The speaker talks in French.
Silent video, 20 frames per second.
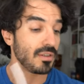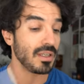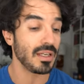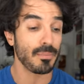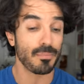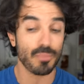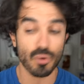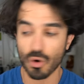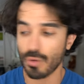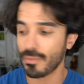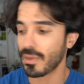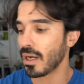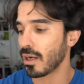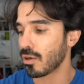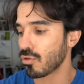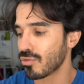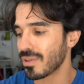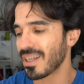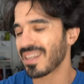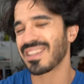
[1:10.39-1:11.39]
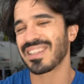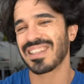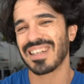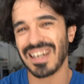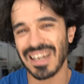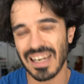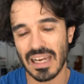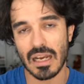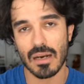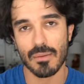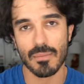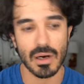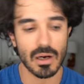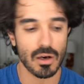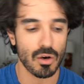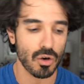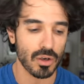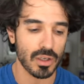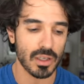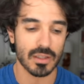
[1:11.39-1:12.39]
Les premières lunettes
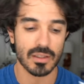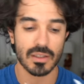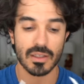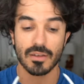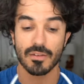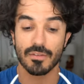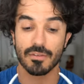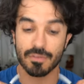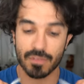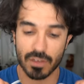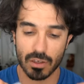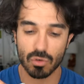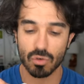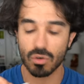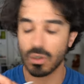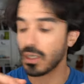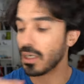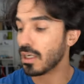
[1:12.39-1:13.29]
réellement orientées vélo